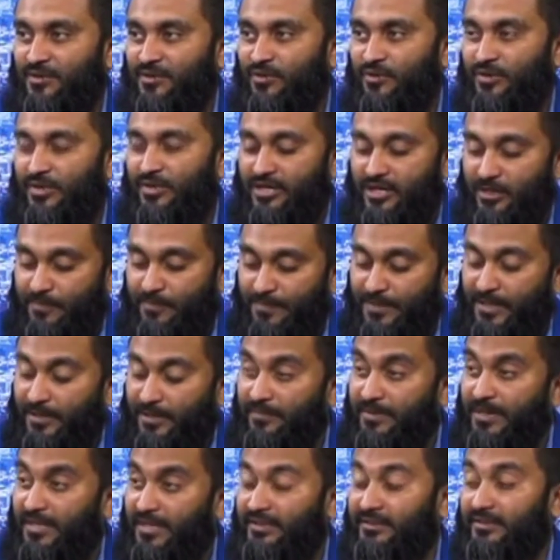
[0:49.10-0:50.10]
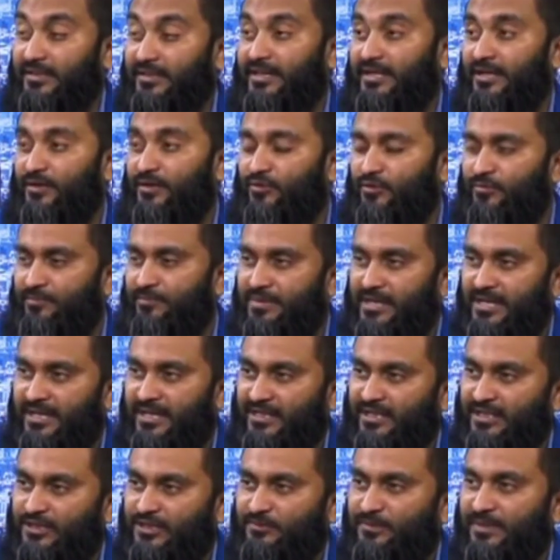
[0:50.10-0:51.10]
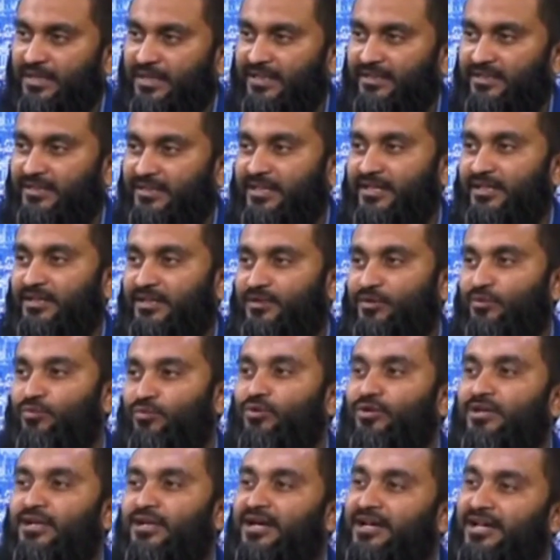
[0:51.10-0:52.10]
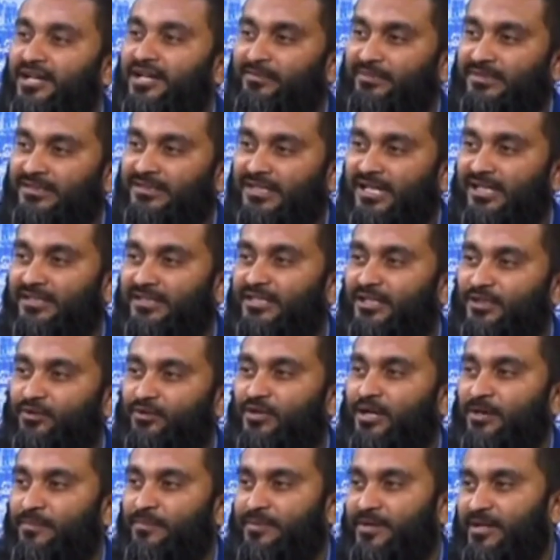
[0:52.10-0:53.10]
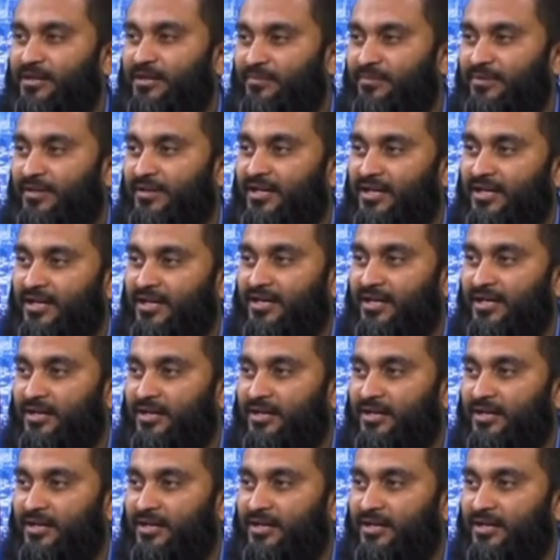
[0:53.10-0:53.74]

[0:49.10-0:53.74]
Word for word: कोई कपड़े बांधता है कोई बैंडेज बांधता है तो वो ठंडा मिजाज है तो आप गर्म करें ना